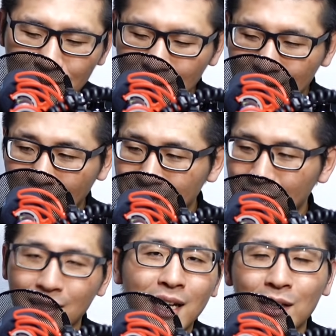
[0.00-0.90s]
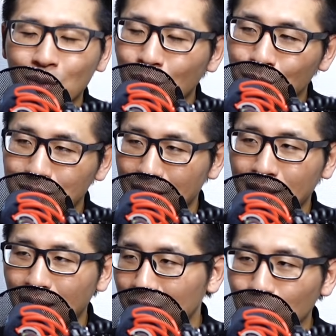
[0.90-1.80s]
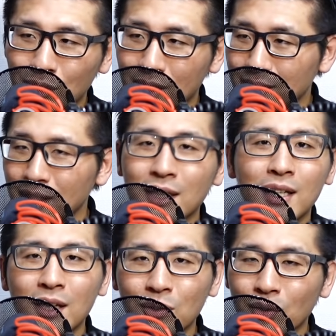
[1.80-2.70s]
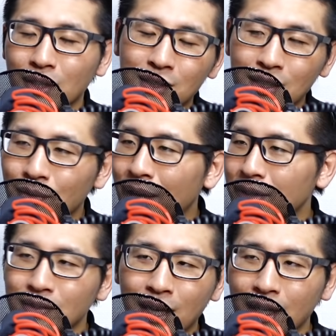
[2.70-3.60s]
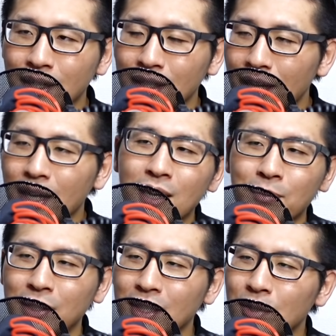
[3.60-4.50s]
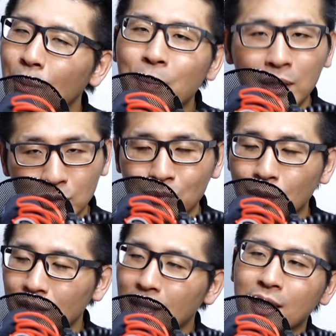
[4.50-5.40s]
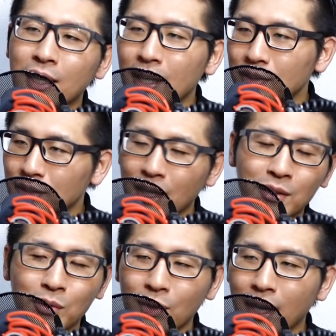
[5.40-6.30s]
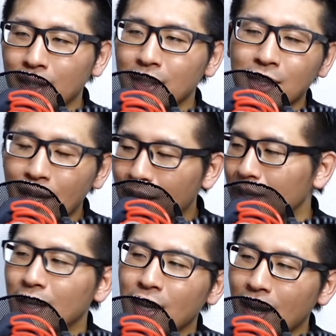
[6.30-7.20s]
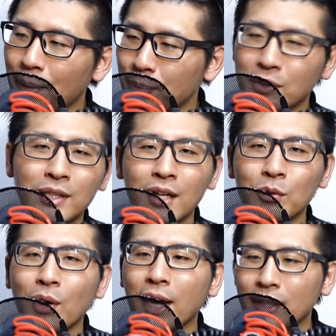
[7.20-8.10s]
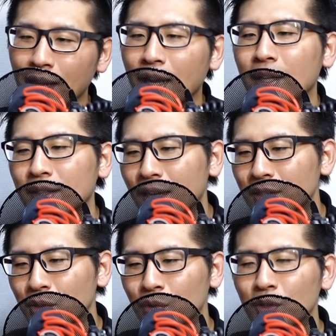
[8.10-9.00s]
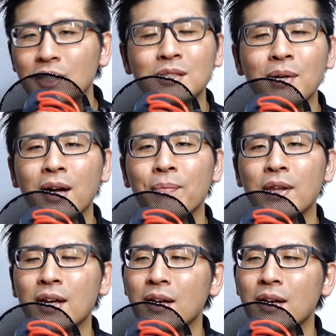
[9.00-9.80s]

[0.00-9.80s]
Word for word: D3000 系統、5000系統、7000系統。で、D500 がいて、D600 もいて、700系統がいて、800系統がいて。で、その一番、